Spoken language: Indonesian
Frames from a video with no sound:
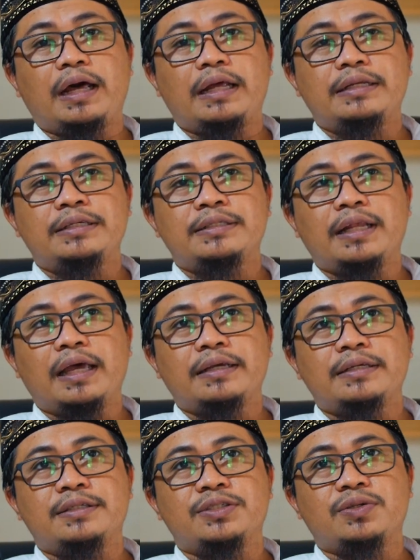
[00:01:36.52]
taala
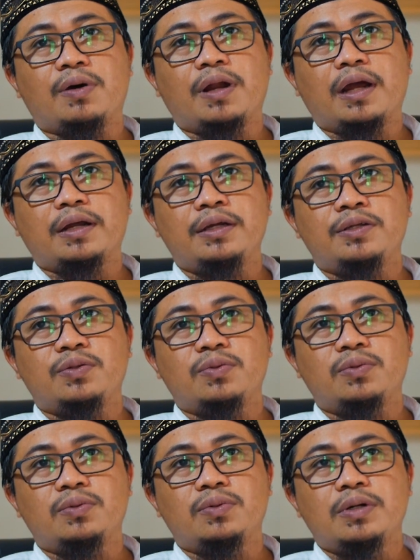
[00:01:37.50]
selagi seseorang
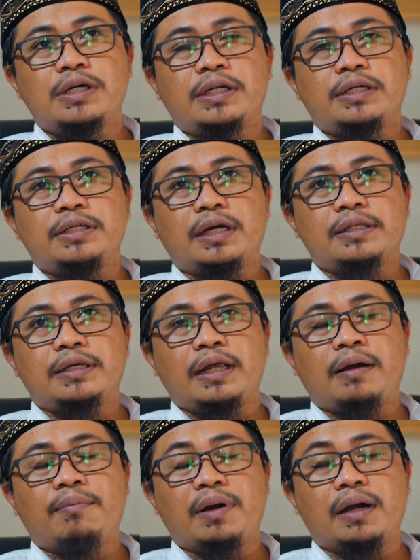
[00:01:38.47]
itu dia
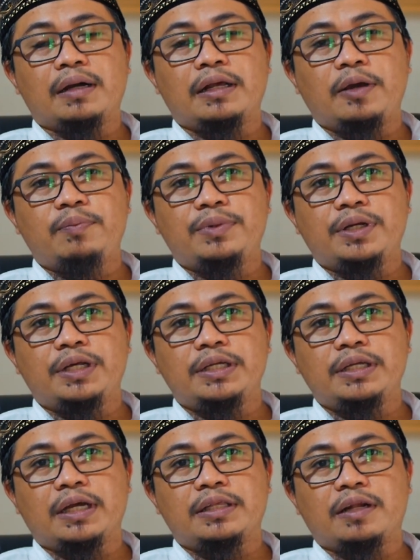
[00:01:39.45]
telah mengeklaim
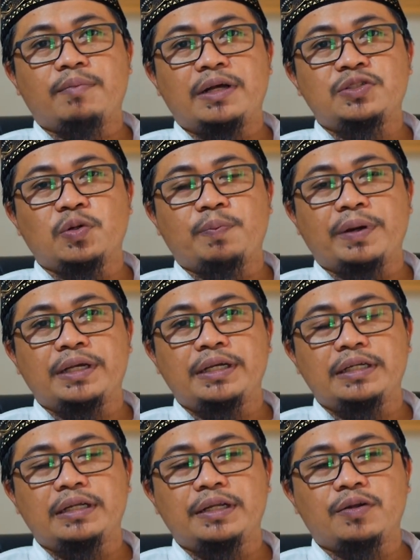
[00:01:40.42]
dirinya termasuk
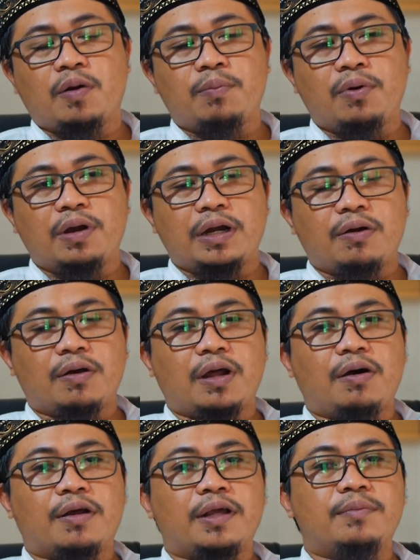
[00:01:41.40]
bagian dari rombongan
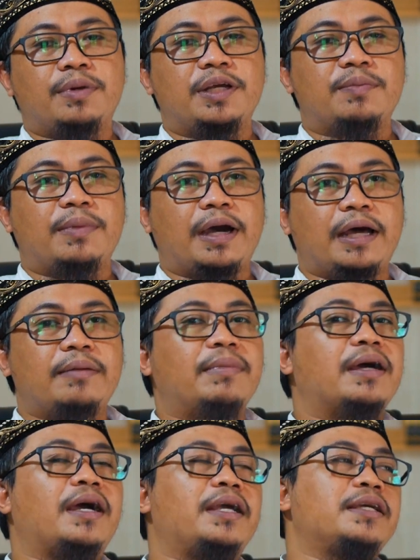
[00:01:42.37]
orang-orang yang beriman,
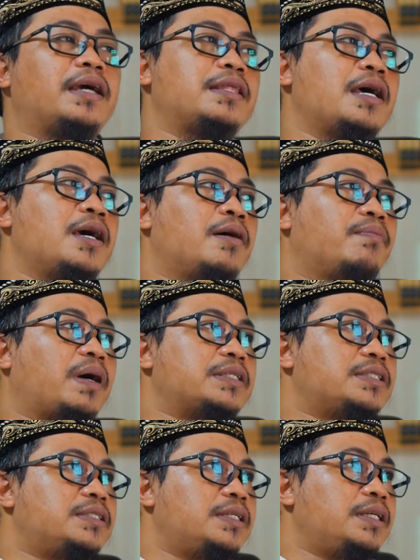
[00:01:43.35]
maka ingat
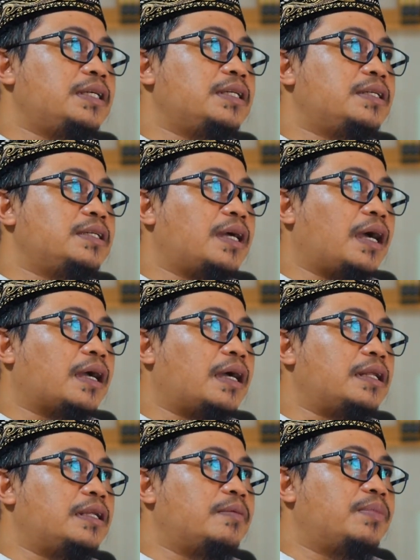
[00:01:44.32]
pasti dia
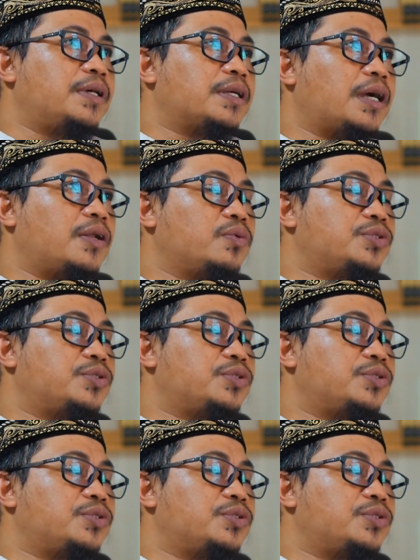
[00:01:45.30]
akan diberikan